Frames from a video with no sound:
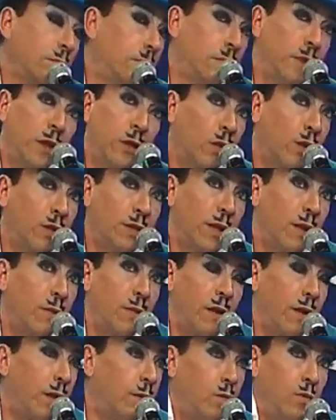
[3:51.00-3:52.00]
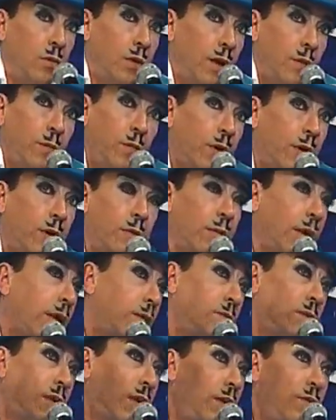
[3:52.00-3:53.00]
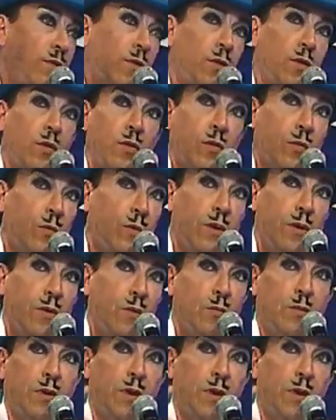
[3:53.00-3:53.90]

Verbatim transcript: Tengo que salvar a una porque hay un teléfono doble, no un